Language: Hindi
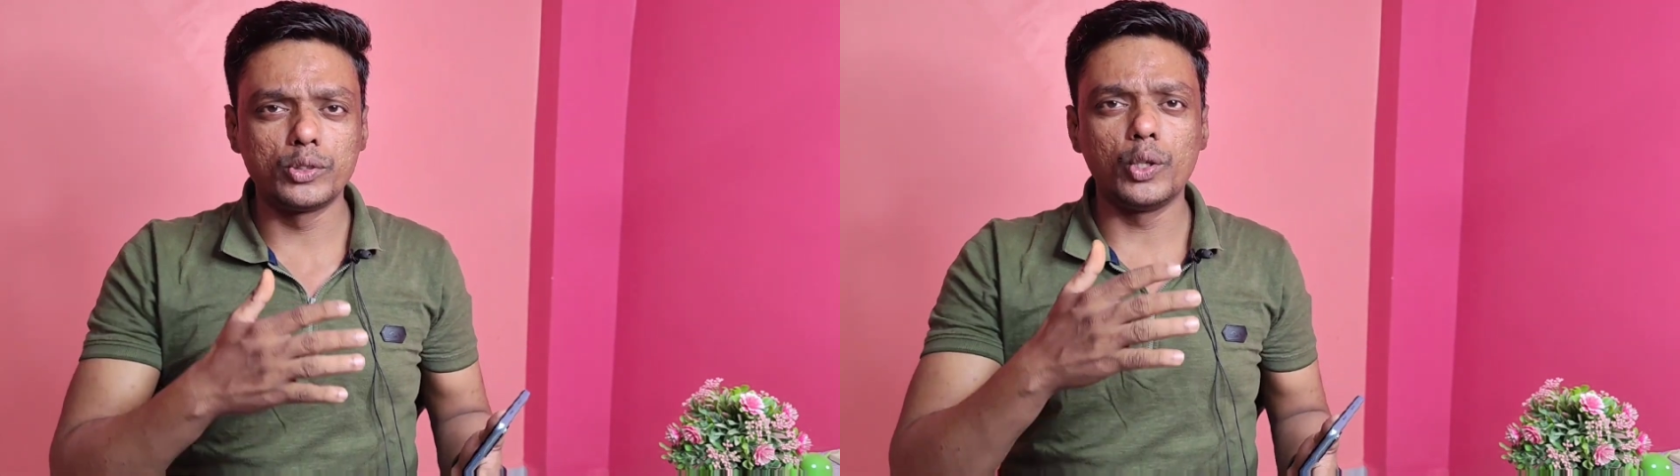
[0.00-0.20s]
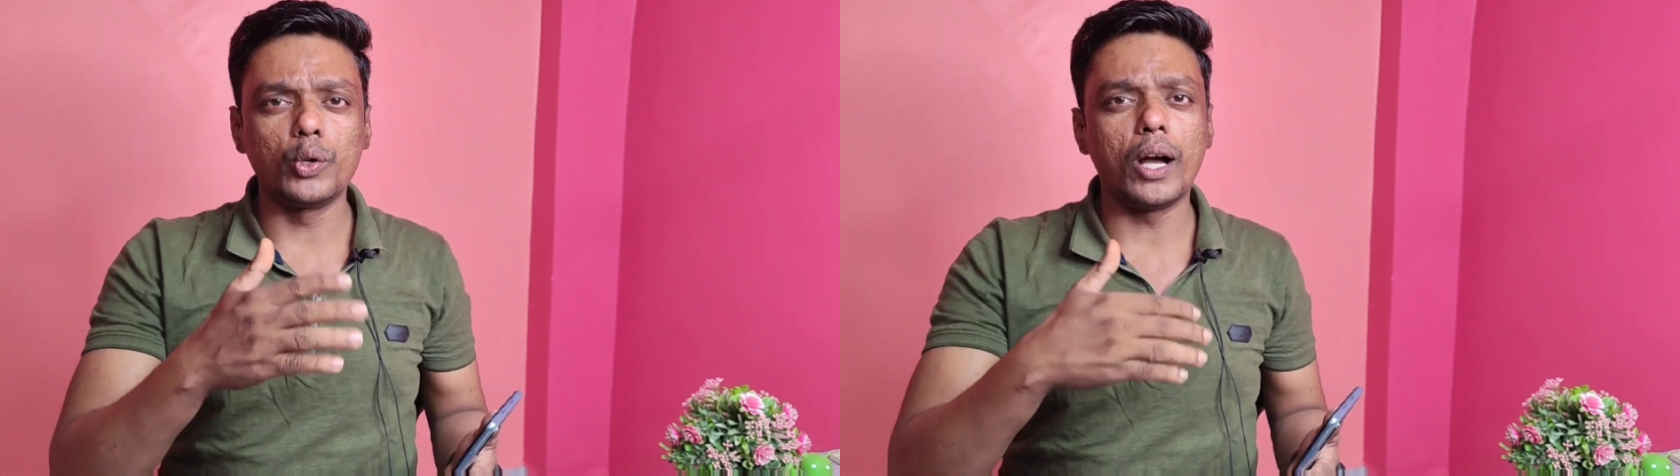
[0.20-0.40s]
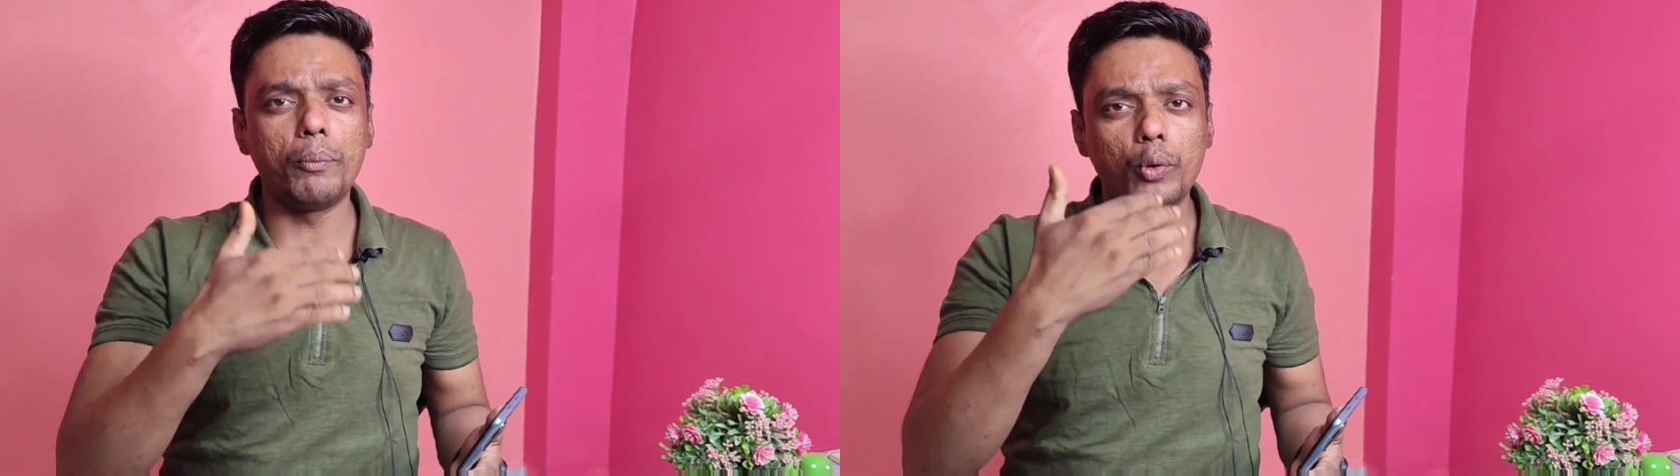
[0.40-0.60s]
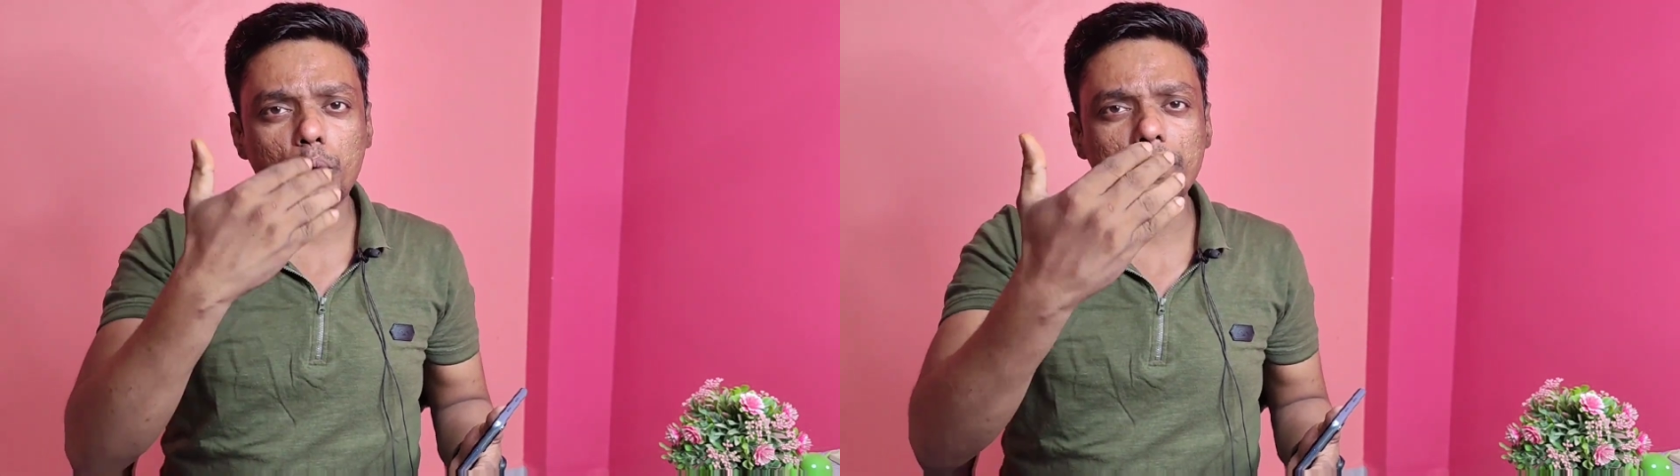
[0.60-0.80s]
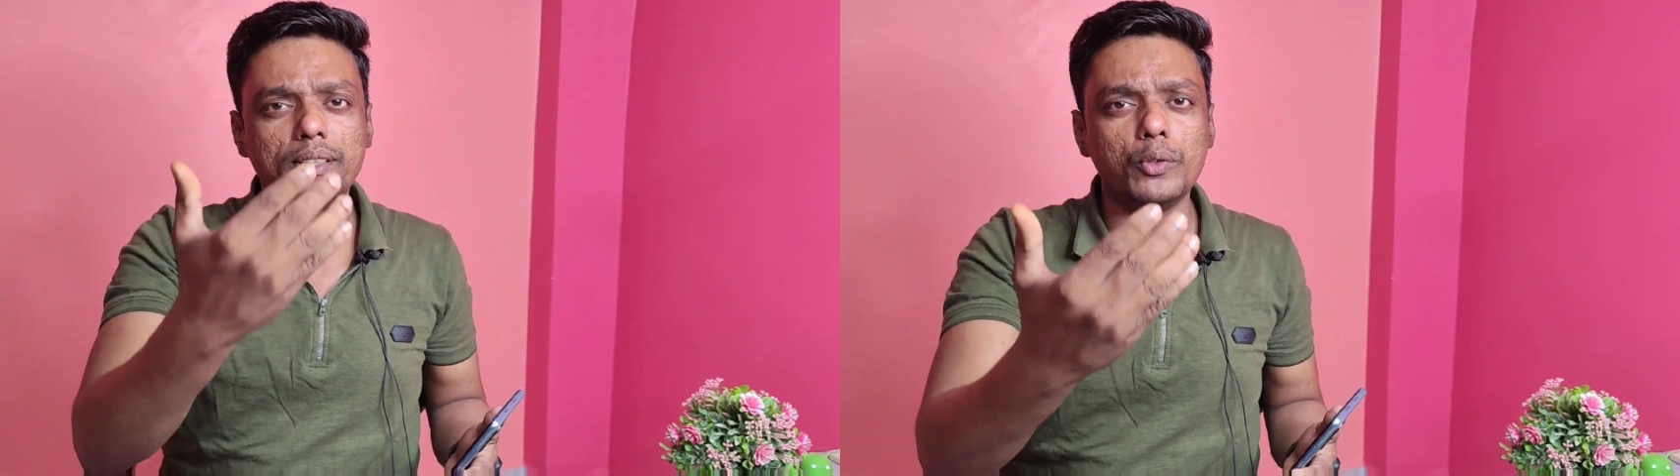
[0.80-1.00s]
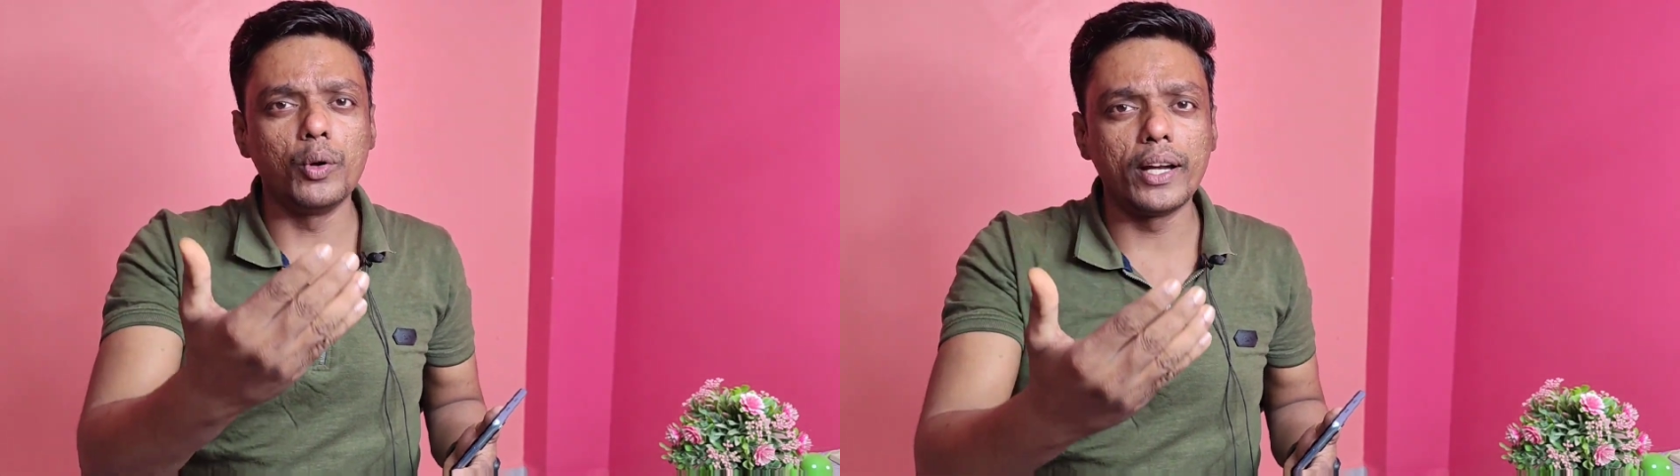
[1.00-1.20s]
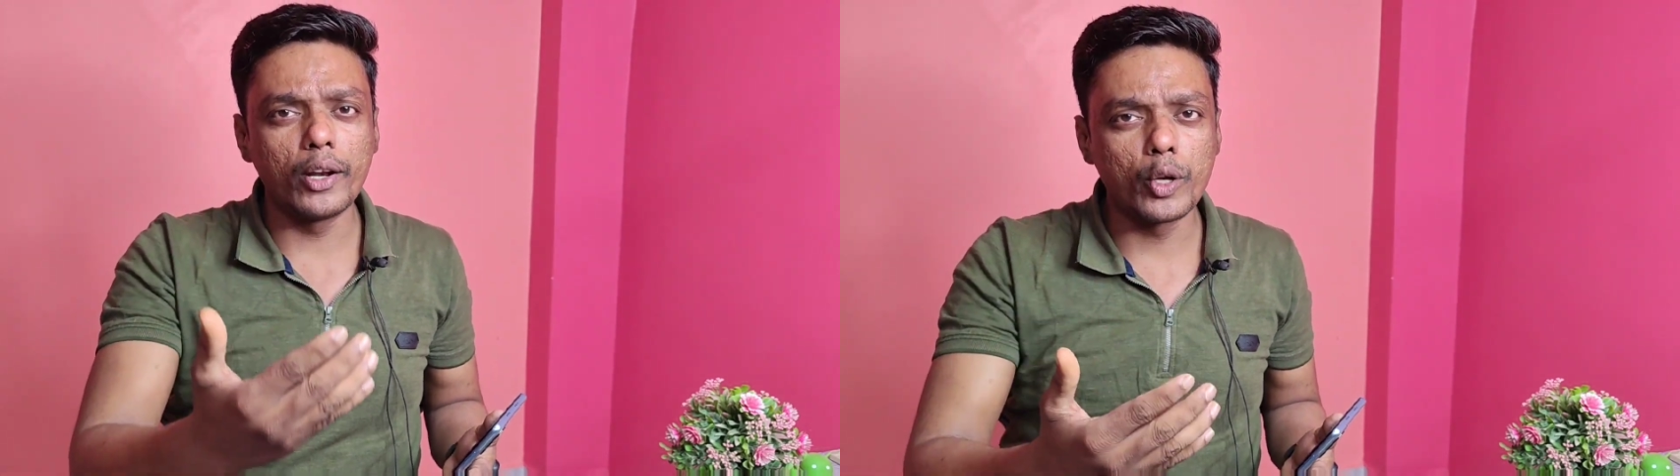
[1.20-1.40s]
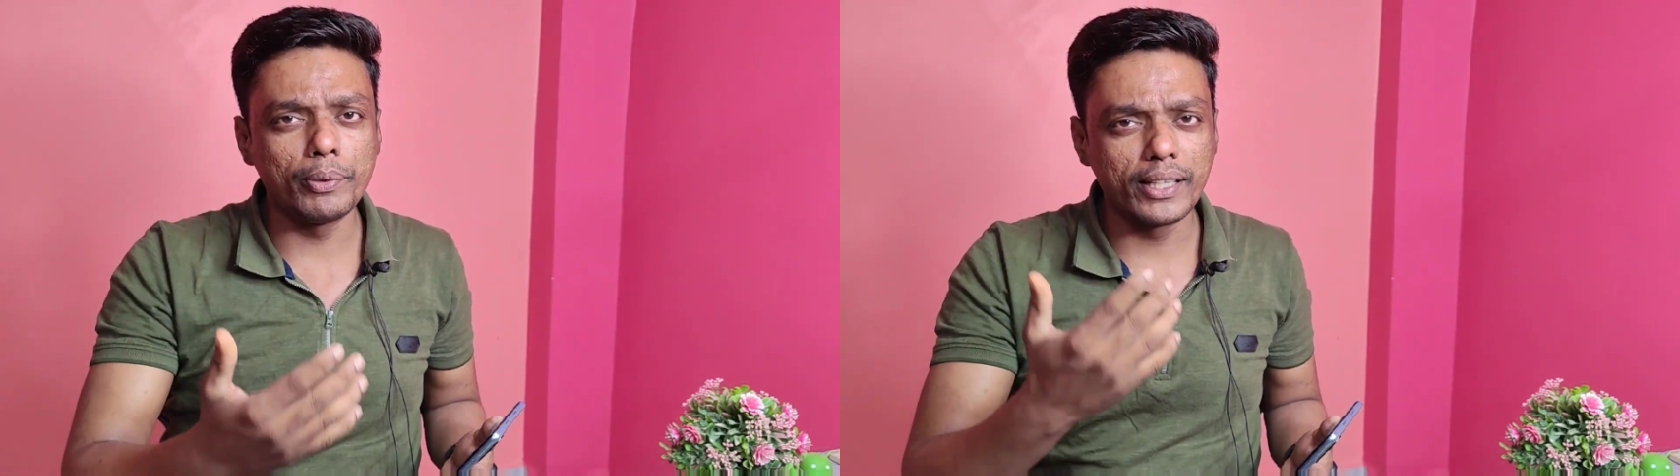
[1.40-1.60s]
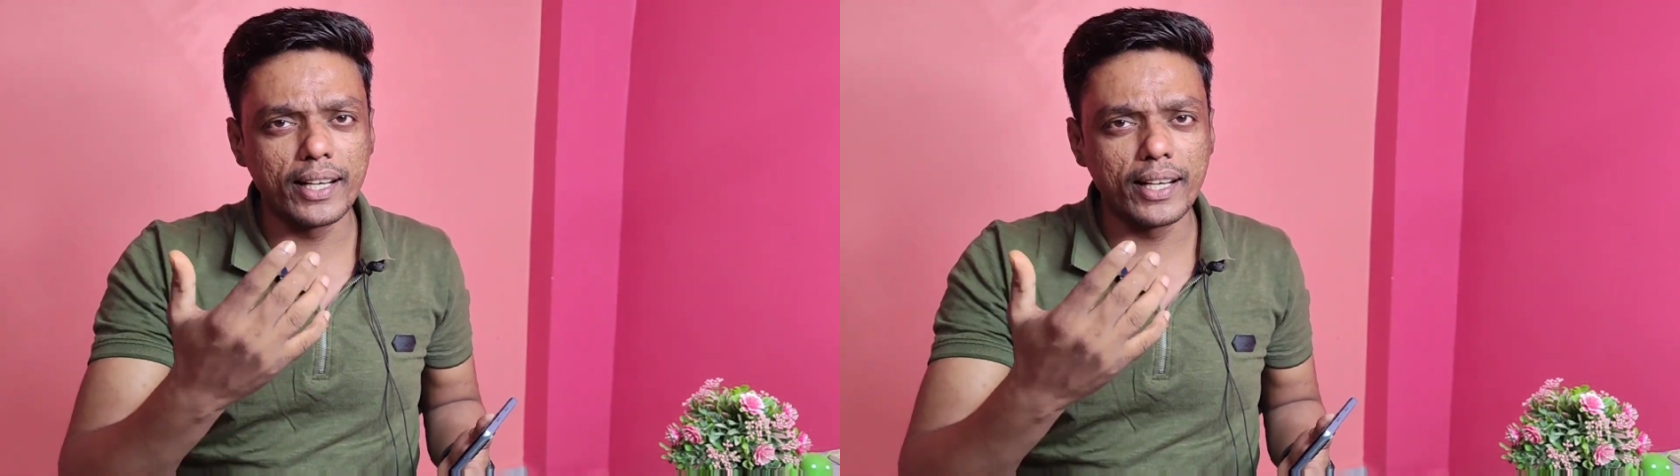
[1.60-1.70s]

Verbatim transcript: बहुत से लोग आप लोगों में से गूगल डायलर को